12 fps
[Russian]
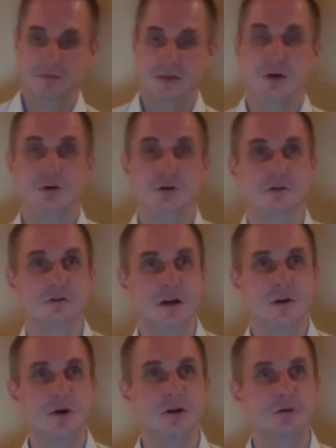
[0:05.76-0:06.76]
дает
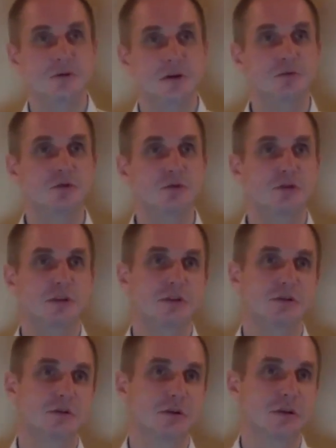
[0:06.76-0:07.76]
нормальную работу
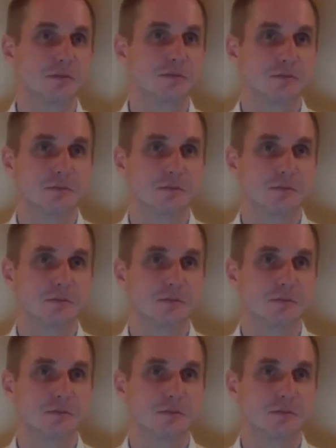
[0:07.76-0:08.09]
селезенки.